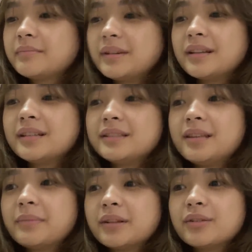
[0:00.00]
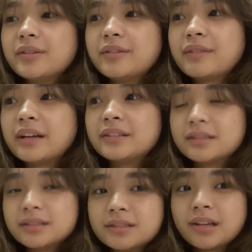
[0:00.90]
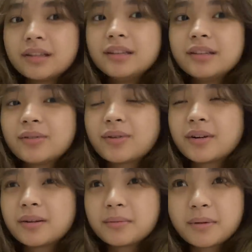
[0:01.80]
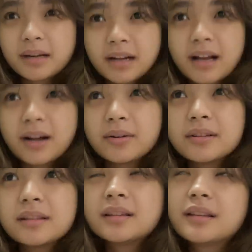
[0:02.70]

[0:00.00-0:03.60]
pinag-iisipan ko if I should study or work out.